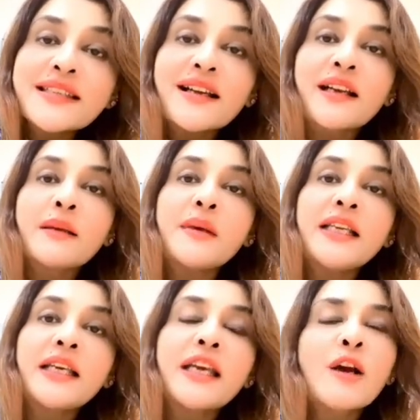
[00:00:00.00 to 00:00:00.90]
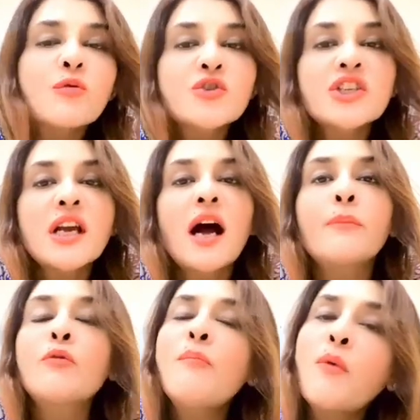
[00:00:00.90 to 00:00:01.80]
सारे मिलेंगे उससे
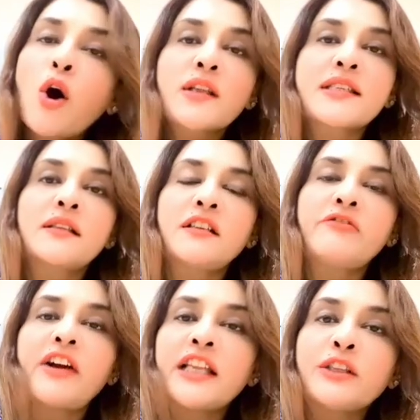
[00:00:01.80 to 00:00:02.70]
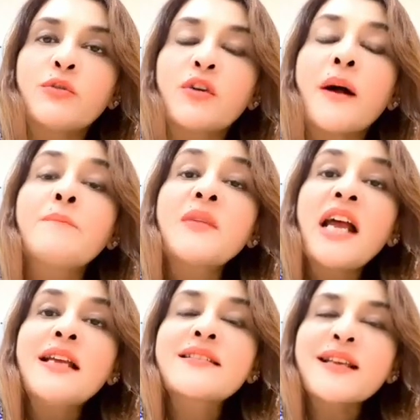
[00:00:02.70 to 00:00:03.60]
आपको बहुत ज़्यादा फ़ायदा होगा
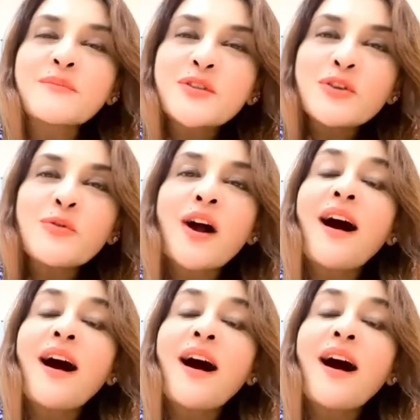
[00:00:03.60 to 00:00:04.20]
होगा सब्जियों का